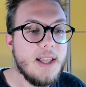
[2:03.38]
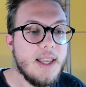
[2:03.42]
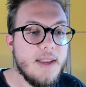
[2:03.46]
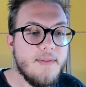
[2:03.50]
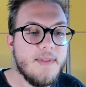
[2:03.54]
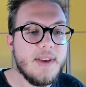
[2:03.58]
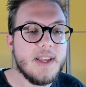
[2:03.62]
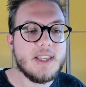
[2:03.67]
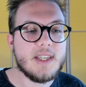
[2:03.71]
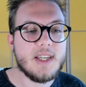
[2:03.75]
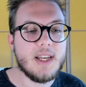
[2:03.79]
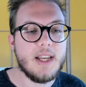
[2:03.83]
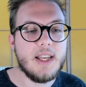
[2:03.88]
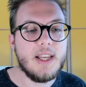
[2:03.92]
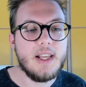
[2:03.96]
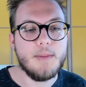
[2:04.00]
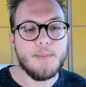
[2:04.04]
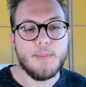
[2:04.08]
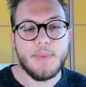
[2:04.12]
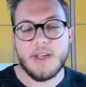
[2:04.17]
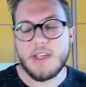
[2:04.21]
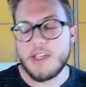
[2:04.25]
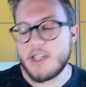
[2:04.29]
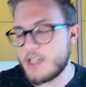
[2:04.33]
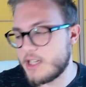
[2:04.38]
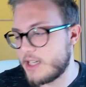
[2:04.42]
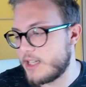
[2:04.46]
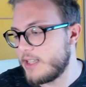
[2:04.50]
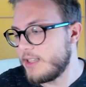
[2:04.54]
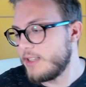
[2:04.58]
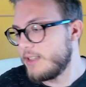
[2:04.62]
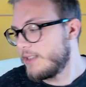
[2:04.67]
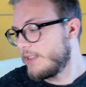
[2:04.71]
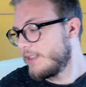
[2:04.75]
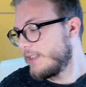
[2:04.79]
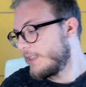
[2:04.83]
Invece il
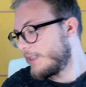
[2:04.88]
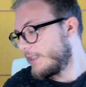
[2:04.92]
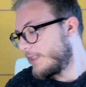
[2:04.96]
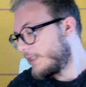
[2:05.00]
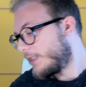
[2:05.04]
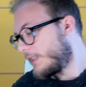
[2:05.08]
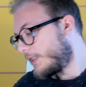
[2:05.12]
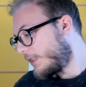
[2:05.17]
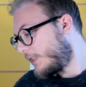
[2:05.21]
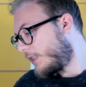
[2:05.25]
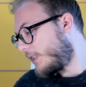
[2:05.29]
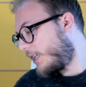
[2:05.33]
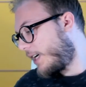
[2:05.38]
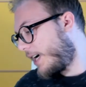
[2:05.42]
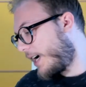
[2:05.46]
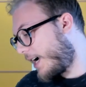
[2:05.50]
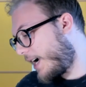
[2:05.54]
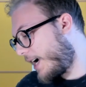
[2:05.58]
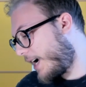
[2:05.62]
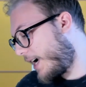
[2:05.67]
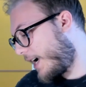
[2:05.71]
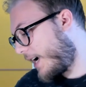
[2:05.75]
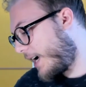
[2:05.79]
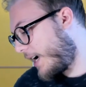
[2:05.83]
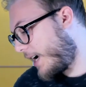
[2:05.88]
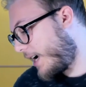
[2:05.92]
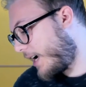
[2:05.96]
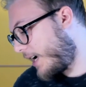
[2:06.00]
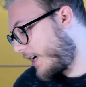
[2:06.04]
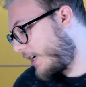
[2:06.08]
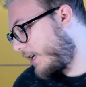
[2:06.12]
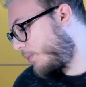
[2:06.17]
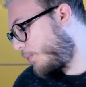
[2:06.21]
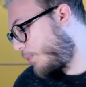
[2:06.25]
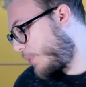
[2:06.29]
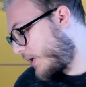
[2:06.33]
PC...
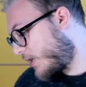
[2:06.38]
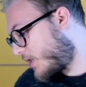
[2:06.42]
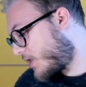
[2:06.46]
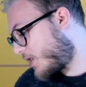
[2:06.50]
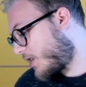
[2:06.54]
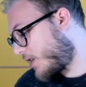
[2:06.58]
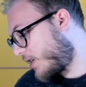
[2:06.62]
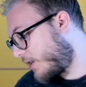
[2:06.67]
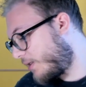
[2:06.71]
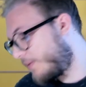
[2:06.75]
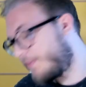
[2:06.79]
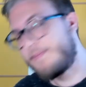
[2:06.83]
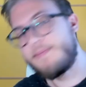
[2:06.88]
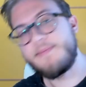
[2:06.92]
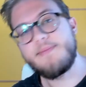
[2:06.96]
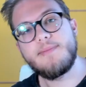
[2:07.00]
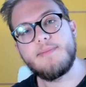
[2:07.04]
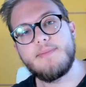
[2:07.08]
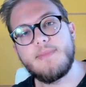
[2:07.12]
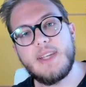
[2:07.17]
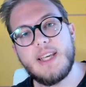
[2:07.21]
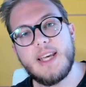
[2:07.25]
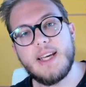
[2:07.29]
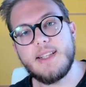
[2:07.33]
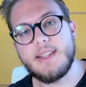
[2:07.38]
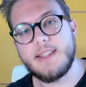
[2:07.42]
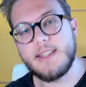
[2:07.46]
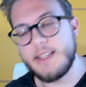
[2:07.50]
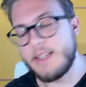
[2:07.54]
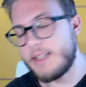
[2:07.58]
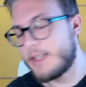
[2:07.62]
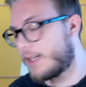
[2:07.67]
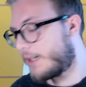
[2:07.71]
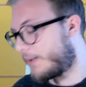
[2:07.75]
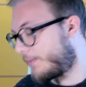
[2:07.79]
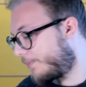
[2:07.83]
Eh, il PC... Che
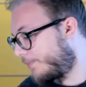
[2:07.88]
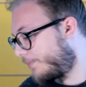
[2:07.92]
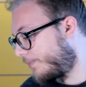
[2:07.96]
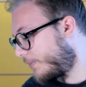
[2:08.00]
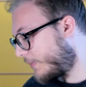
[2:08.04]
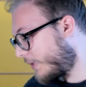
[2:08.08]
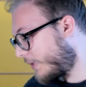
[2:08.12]
dire?